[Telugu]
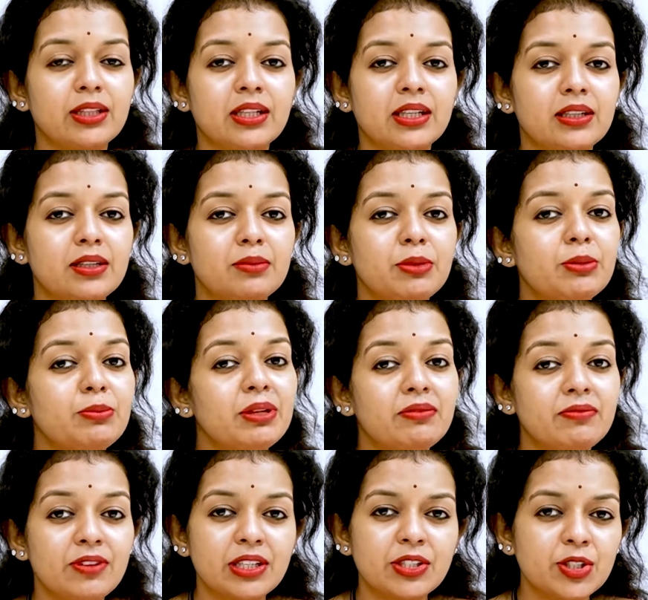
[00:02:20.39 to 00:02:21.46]
ఎందుకంటే మనం
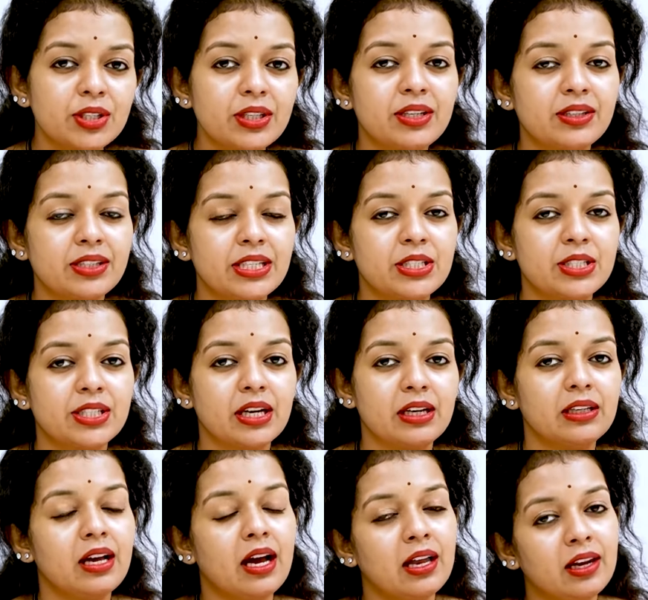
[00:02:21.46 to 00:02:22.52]
ఇన్ఫెక్షన్ని ట్రీట్
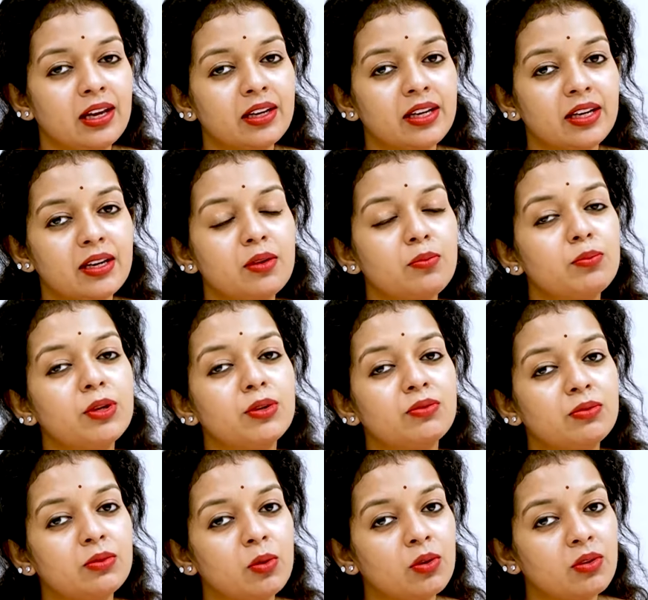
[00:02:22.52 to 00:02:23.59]
చేయాలి అలాగే మీరు
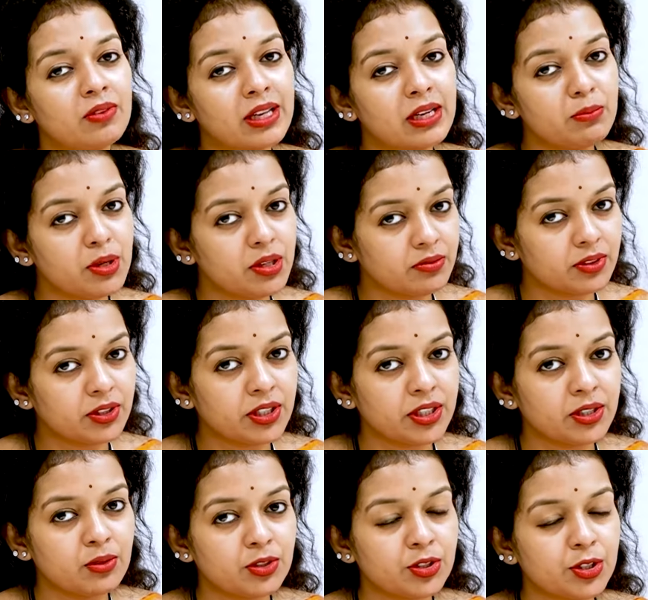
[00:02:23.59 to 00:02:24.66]
ఒకవేళ మీకు
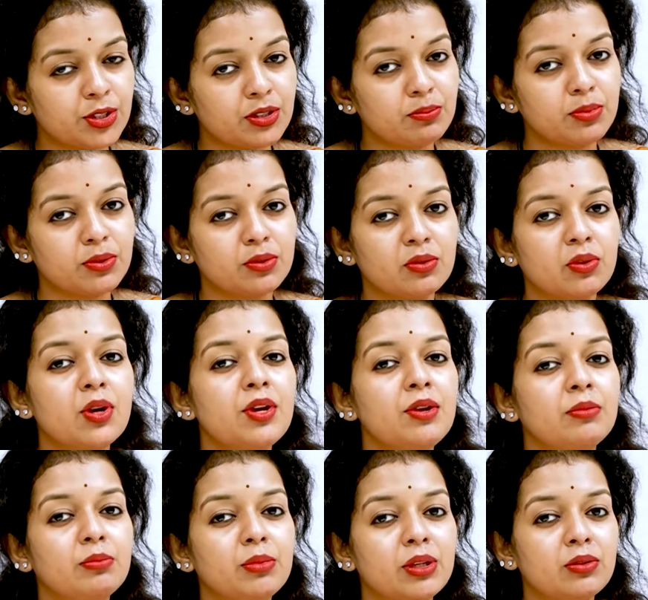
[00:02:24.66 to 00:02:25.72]
వర్టిగో వచ్చినప్పుడు
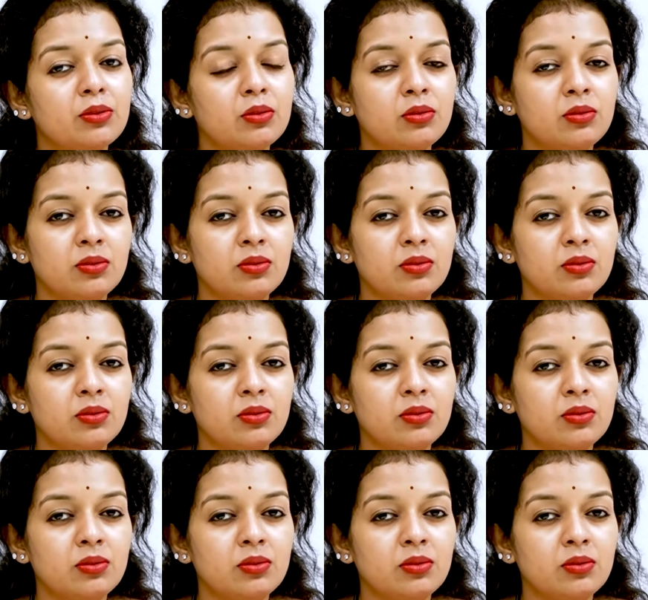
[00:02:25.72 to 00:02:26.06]
మీరు